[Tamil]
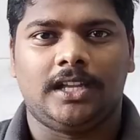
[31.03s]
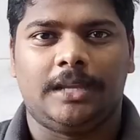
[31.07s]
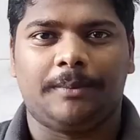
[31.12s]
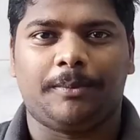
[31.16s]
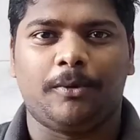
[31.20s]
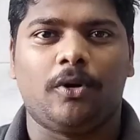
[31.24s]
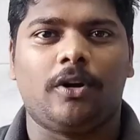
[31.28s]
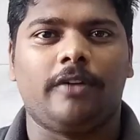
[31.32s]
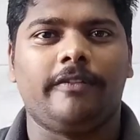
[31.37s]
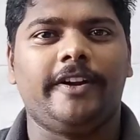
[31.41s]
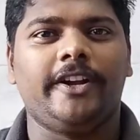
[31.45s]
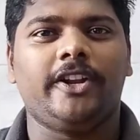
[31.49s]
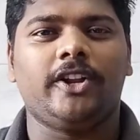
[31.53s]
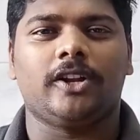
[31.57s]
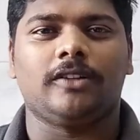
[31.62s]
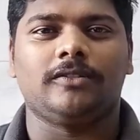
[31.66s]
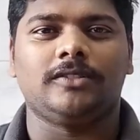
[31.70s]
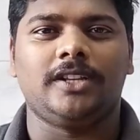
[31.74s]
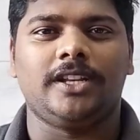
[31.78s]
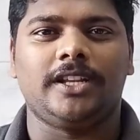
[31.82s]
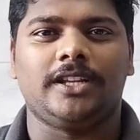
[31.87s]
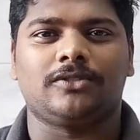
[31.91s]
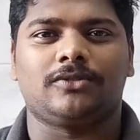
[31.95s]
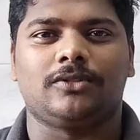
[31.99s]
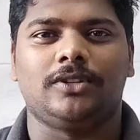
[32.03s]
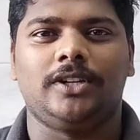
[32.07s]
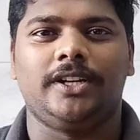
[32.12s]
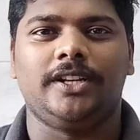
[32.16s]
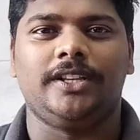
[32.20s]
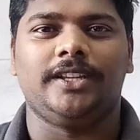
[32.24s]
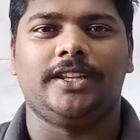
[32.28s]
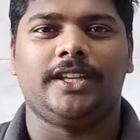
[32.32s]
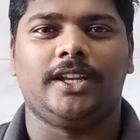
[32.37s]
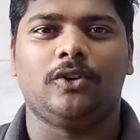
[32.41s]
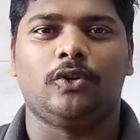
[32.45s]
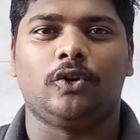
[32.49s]
இப்போ உங்க வீடியோவில் வந்து நீங்க
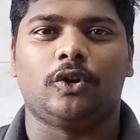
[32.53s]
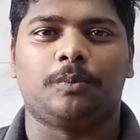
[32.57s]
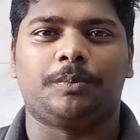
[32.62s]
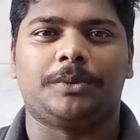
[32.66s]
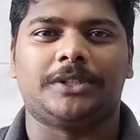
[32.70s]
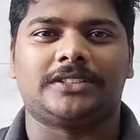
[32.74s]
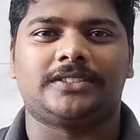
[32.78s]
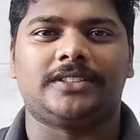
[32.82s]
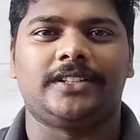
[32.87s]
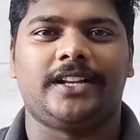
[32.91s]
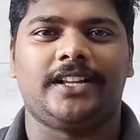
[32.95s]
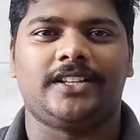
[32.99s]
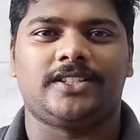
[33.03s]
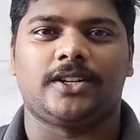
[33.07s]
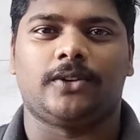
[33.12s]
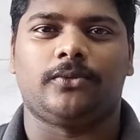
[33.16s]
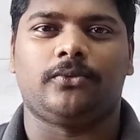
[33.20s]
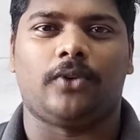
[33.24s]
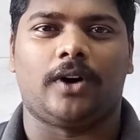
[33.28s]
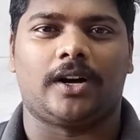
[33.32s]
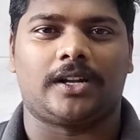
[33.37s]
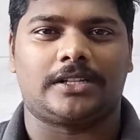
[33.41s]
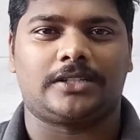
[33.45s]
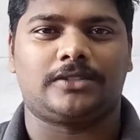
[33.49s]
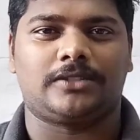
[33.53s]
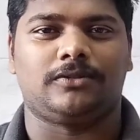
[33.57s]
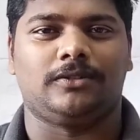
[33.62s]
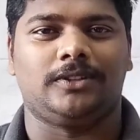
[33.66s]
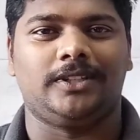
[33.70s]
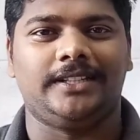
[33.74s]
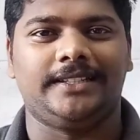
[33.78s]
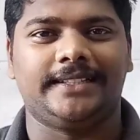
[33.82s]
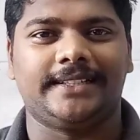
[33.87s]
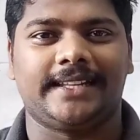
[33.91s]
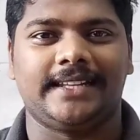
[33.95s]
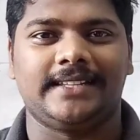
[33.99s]
சொல்லியிருந்தீங்க ஒரு பர்சன்டேஜ் ஆஃப் ஃபாரஸ்ட்
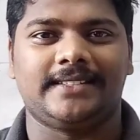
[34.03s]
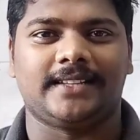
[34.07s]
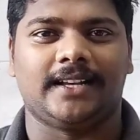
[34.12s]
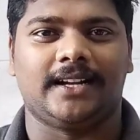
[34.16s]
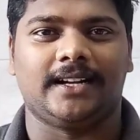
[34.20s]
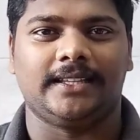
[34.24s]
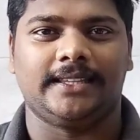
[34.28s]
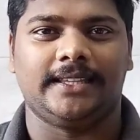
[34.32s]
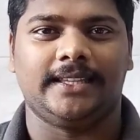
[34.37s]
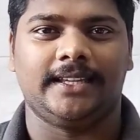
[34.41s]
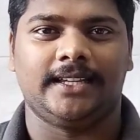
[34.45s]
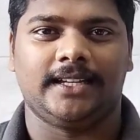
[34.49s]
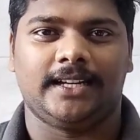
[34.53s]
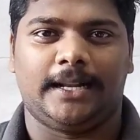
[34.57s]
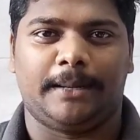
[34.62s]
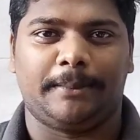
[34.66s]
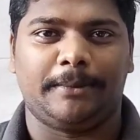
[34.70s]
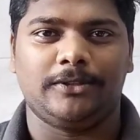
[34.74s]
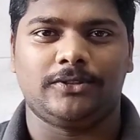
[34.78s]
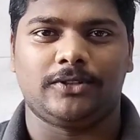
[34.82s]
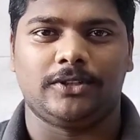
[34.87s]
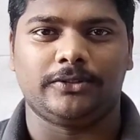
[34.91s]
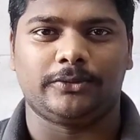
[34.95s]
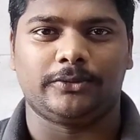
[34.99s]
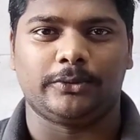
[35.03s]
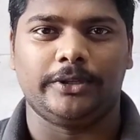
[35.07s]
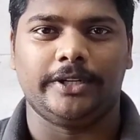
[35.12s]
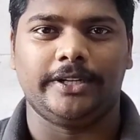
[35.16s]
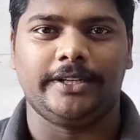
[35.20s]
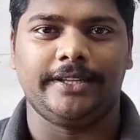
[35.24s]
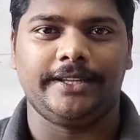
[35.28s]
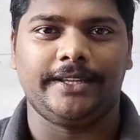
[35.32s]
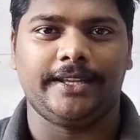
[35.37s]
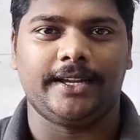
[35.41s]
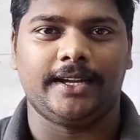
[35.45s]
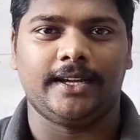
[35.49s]
வந்து இன்க்ரீஸ் ஆகுது அப்படின்னு சொல்லி
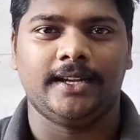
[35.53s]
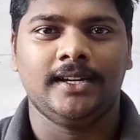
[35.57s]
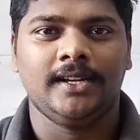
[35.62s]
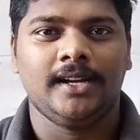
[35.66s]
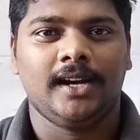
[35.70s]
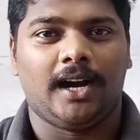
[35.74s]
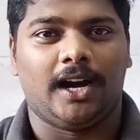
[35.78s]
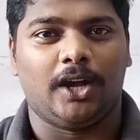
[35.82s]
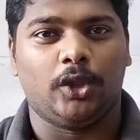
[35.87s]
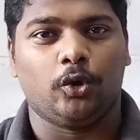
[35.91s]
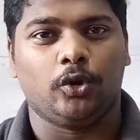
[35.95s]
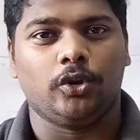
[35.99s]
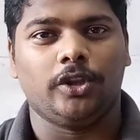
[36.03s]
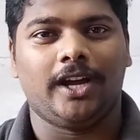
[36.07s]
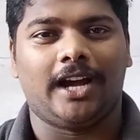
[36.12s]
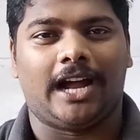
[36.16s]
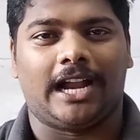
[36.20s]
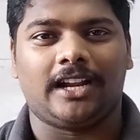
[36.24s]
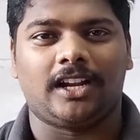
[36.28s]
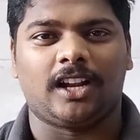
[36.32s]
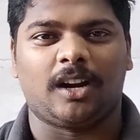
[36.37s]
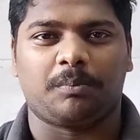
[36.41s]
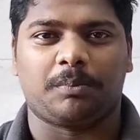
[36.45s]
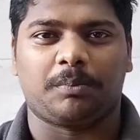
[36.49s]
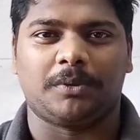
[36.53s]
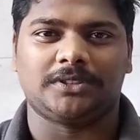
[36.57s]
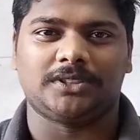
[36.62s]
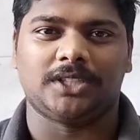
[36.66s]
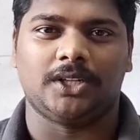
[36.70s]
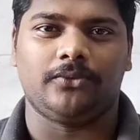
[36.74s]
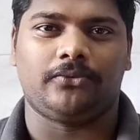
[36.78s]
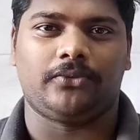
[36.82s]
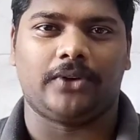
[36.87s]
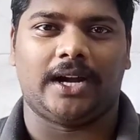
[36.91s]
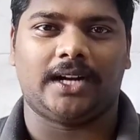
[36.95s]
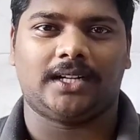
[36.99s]
சொல்லியிருந்தீங்க அது வந்து ஹண்ட்ரட்
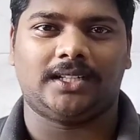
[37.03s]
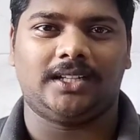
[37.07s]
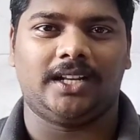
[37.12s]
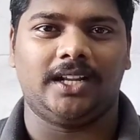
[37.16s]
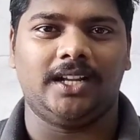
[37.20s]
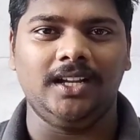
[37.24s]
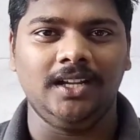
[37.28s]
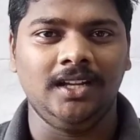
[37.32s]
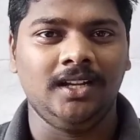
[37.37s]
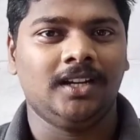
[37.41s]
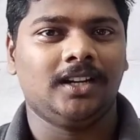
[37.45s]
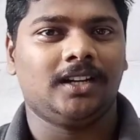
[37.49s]
பர்சன்ட் ஃபேக்ட்டு